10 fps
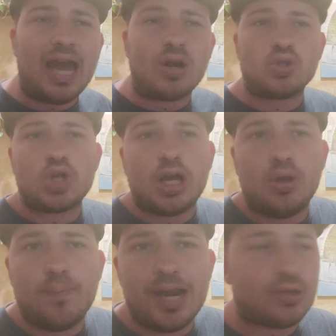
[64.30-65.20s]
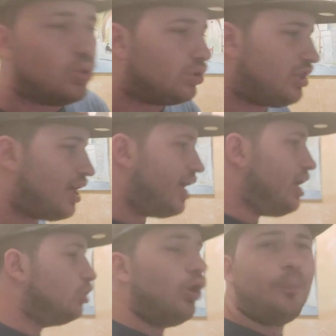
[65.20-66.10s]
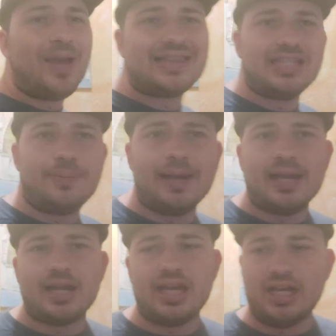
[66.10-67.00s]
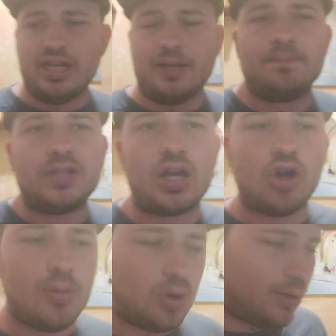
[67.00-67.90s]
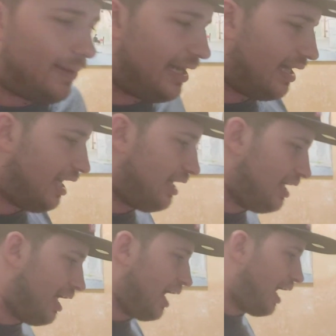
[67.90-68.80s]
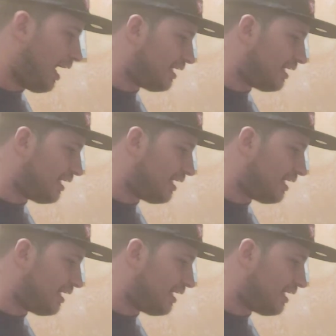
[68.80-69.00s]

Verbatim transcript: hanno giocato bene tutti, doppietta di Pellegrini, che comunque Pellegrini eh, ha